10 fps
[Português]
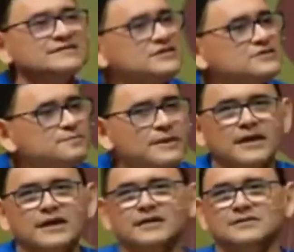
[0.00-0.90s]

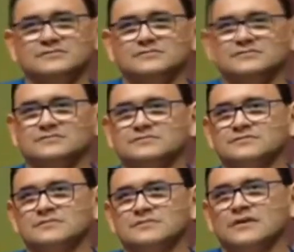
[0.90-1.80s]
esperto.
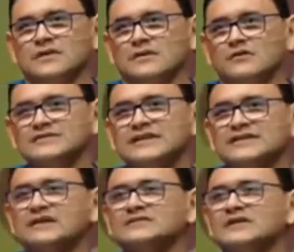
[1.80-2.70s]
Você
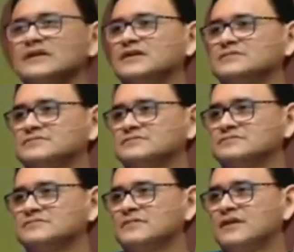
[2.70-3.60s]
está andando.
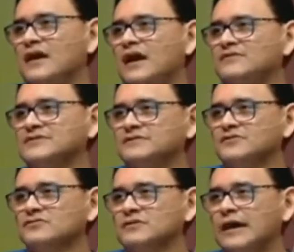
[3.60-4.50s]
Aí você
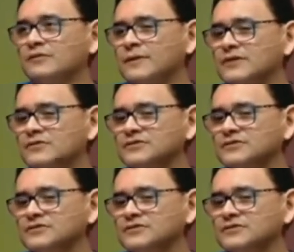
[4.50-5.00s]
viu que o carro parou